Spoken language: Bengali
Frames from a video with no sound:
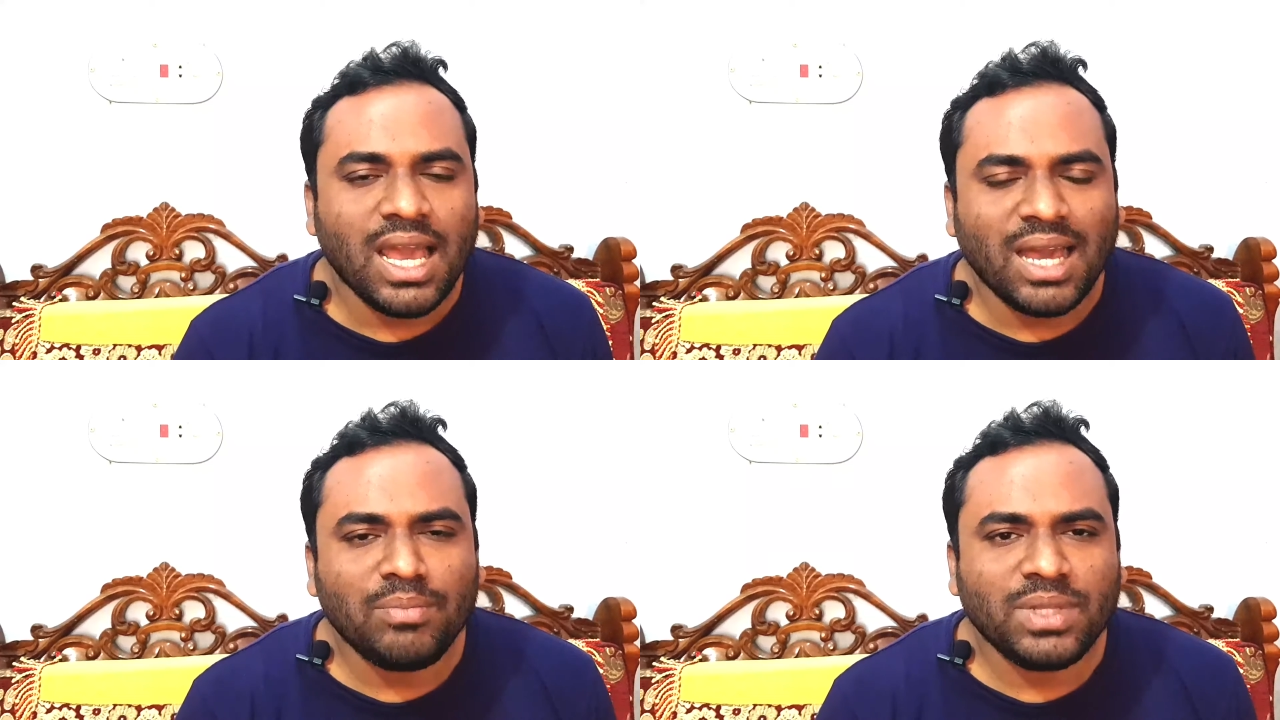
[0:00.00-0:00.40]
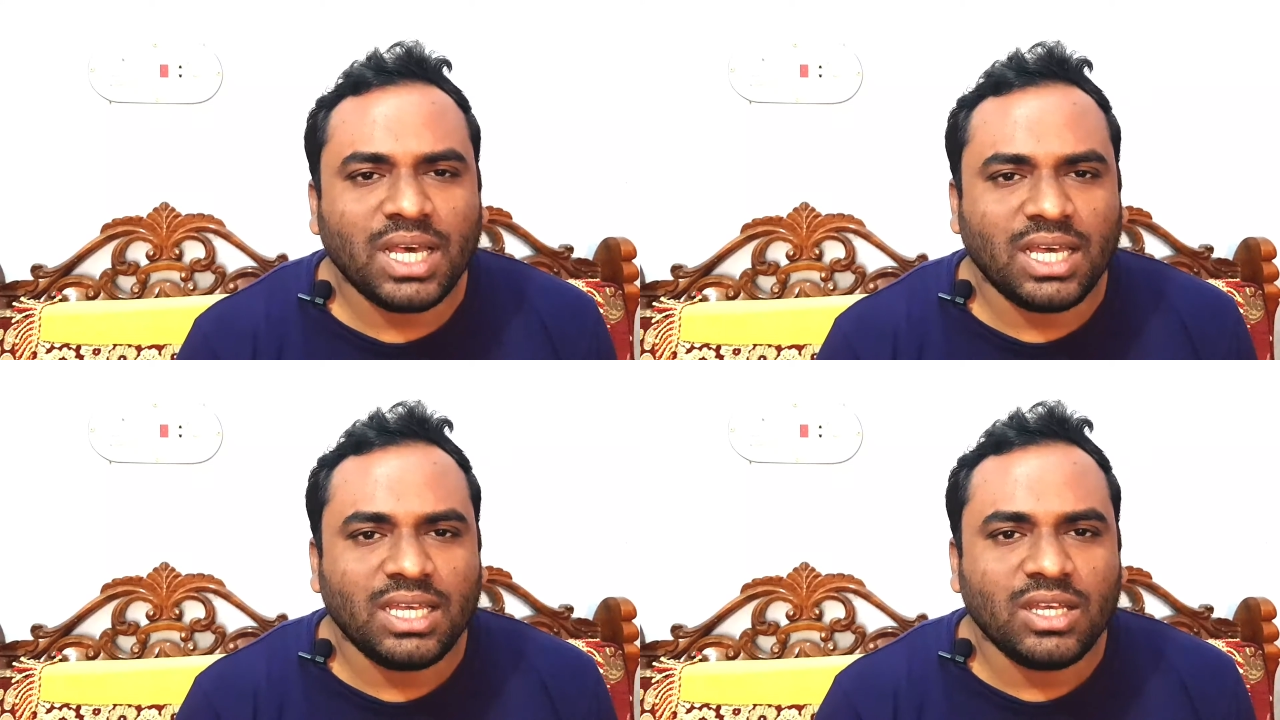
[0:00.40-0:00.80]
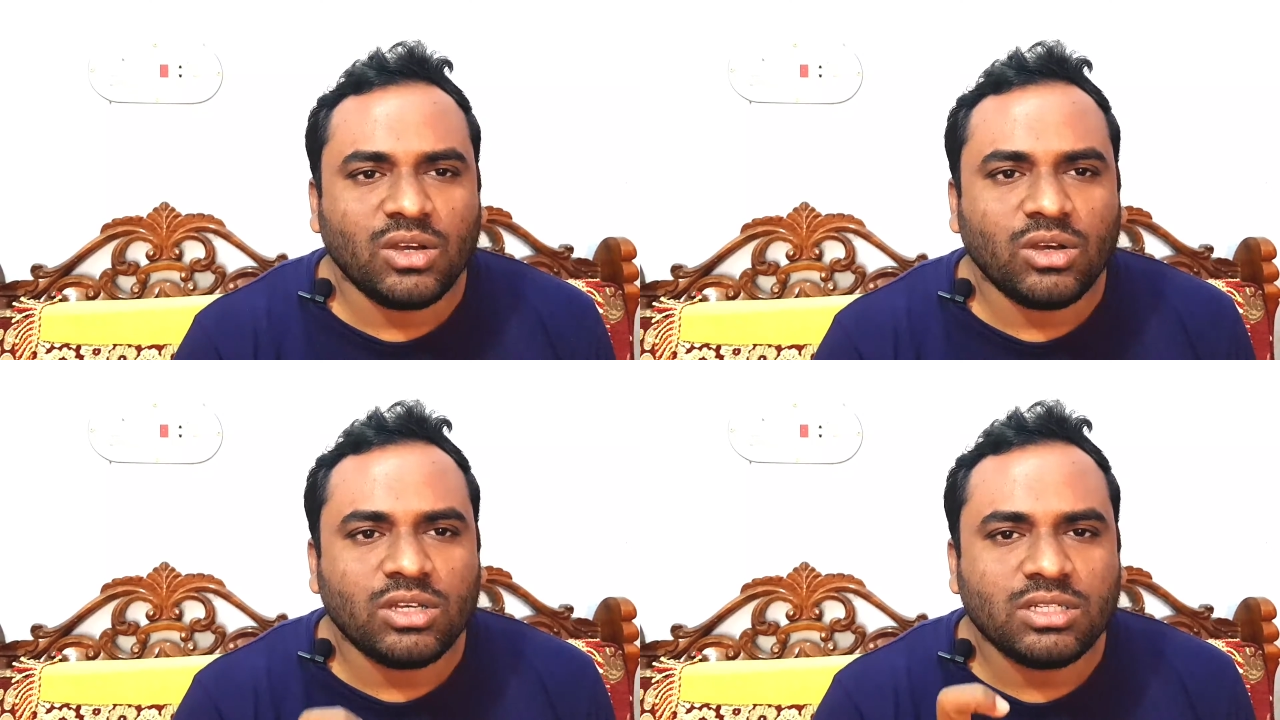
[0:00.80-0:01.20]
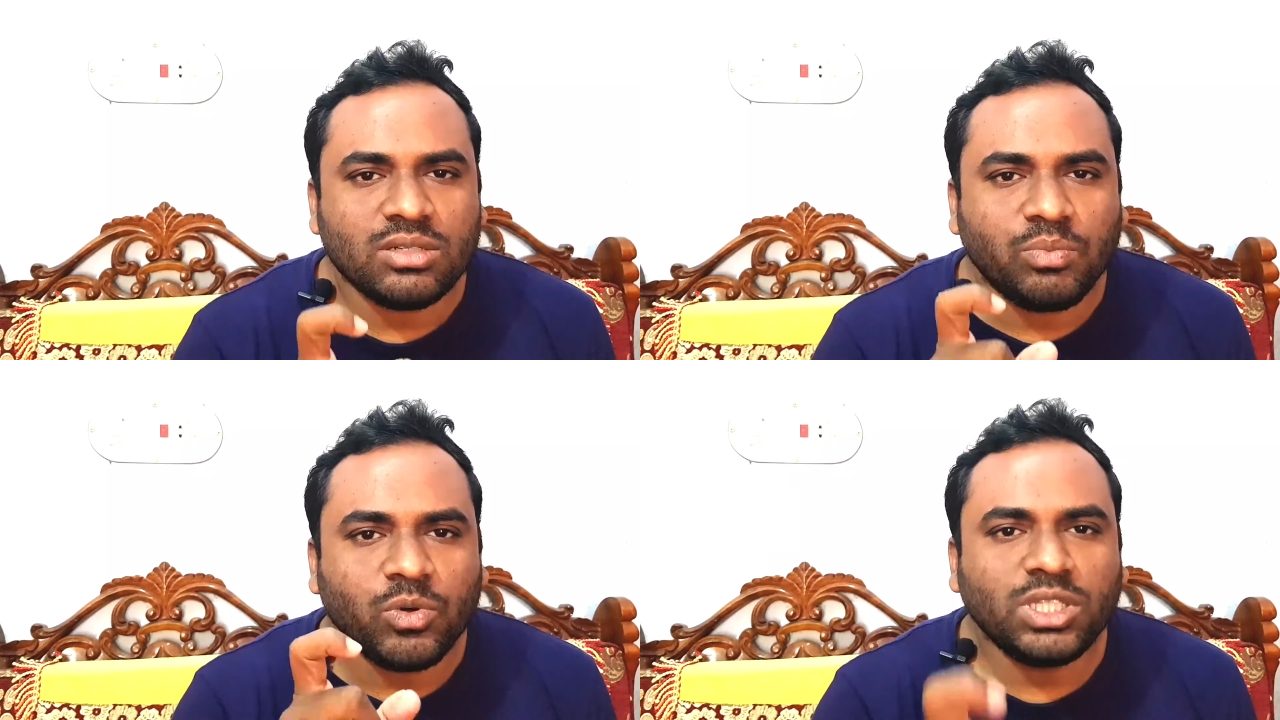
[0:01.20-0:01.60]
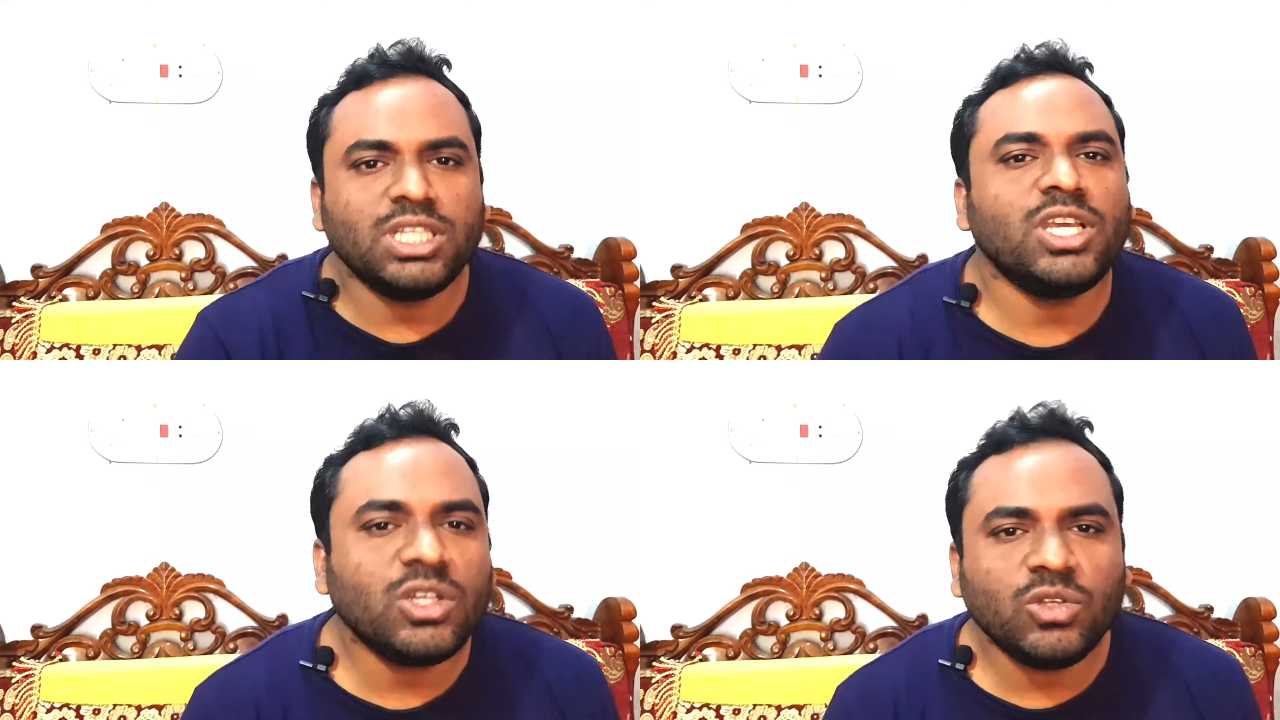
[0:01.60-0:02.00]
আমরা
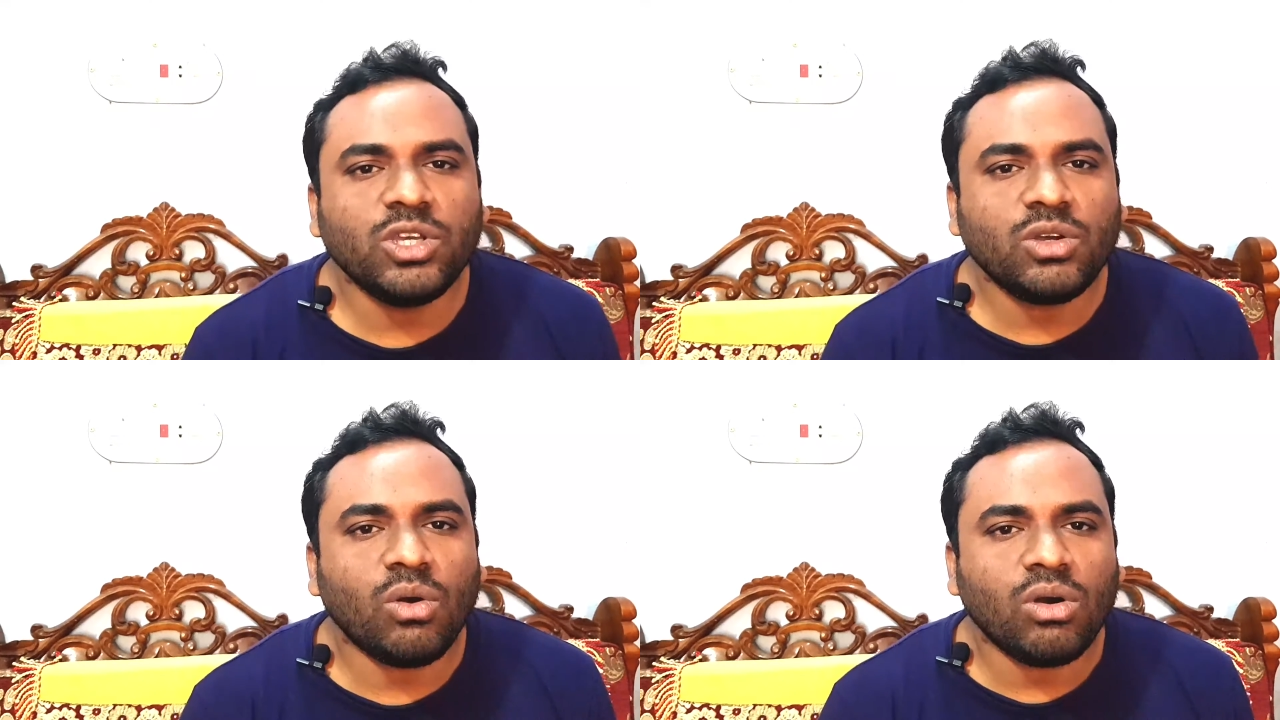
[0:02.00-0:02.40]
প্রতিনিয়তই